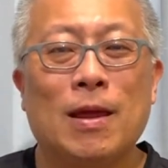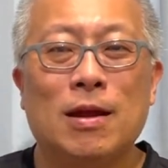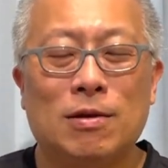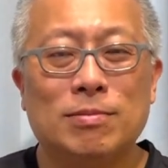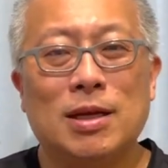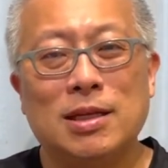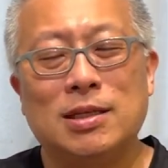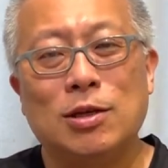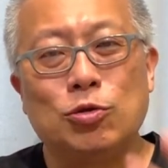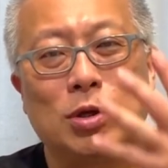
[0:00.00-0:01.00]
我们在以
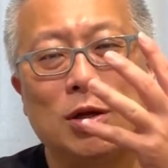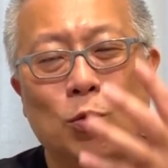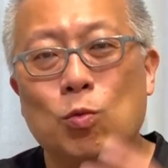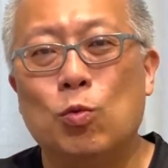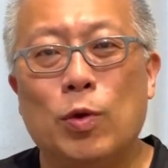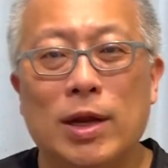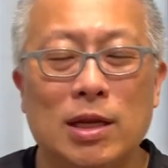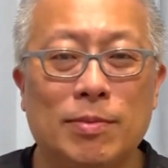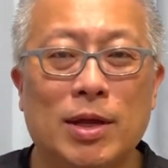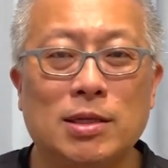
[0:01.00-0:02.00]
前学的五伦
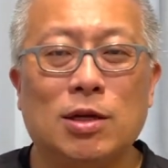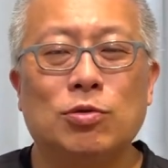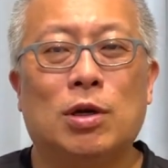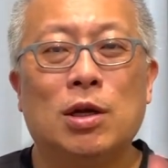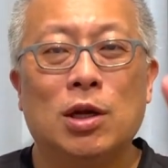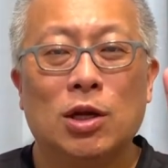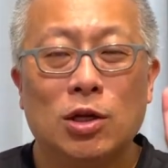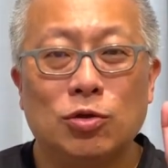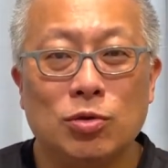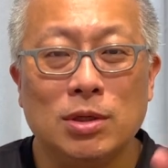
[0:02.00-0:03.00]
里面叫做
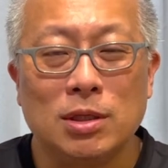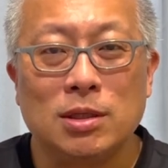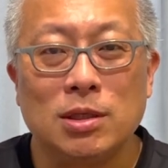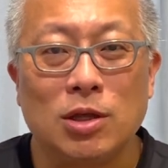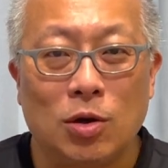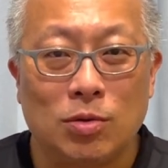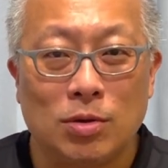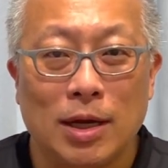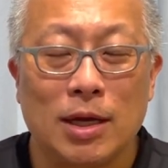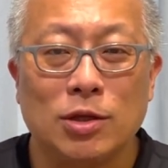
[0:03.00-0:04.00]
君子友，
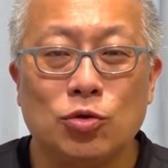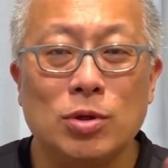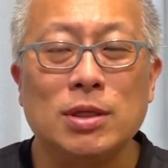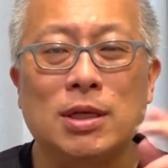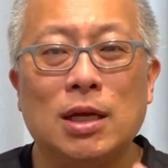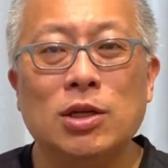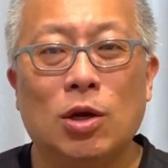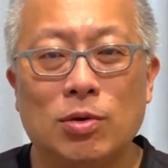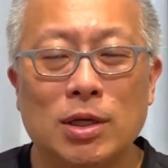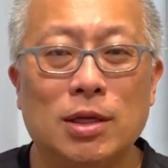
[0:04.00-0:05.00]
哎，君臣
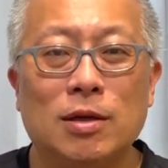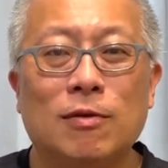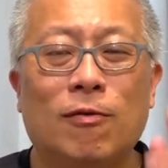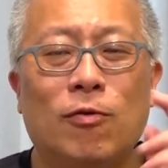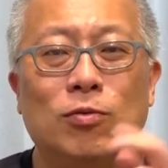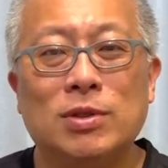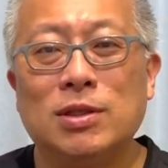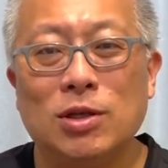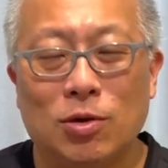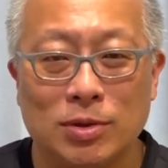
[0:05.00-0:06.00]
有义，父
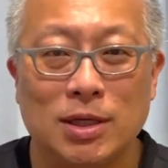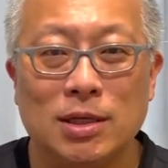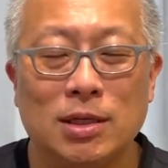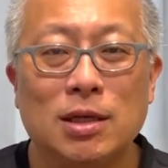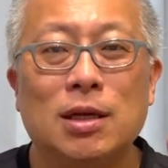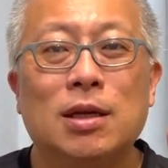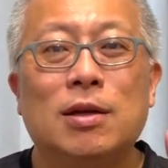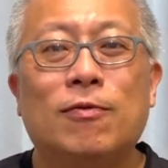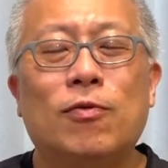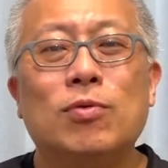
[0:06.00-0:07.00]
子有亲，
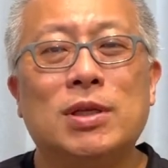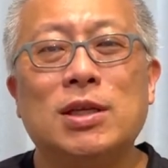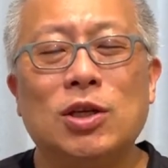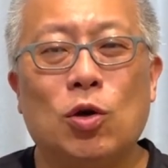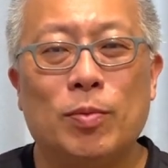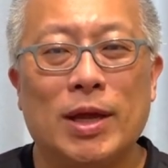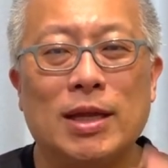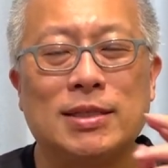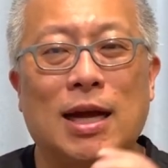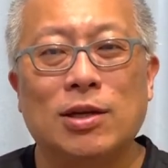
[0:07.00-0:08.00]
夫妻有
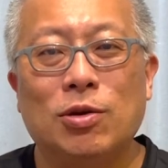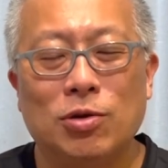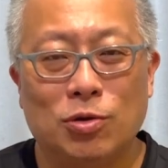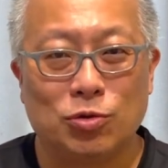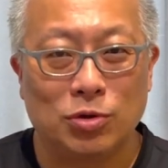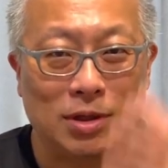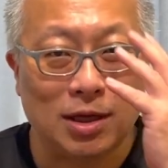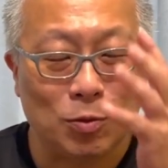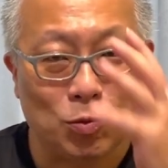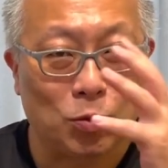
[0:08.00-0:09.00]
别，长幼有序。
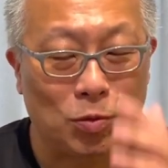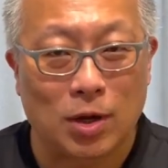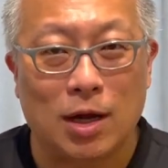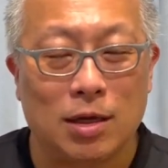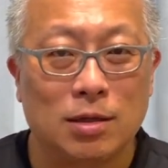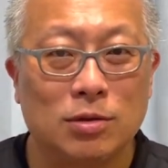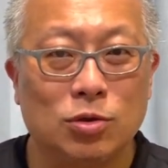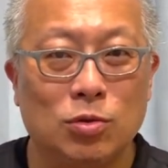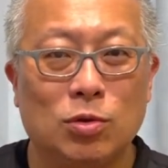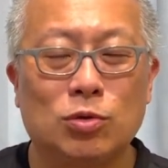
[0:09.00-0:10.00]
第五个，
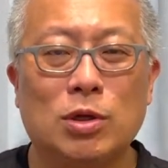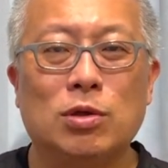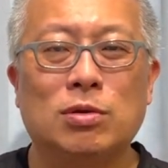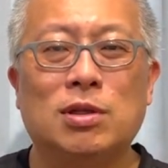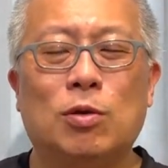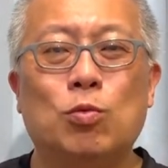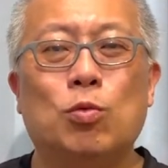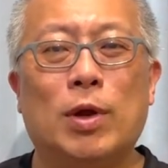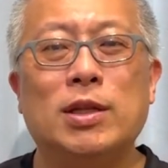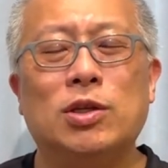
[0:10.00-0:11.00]
中国最重视的五
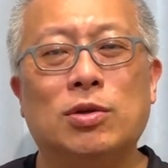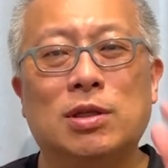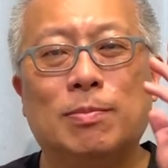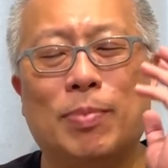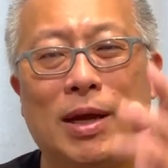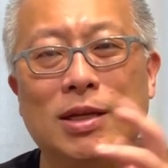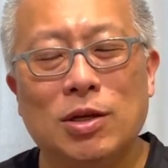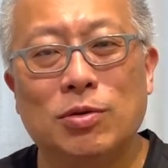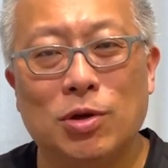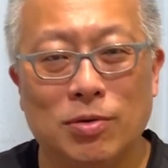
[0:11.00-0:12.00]
伦就是朋
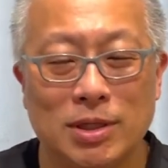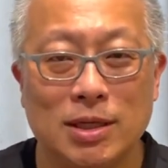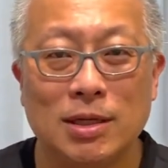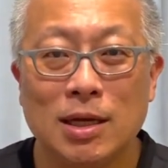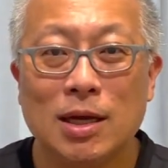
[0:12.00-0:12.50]
友有信，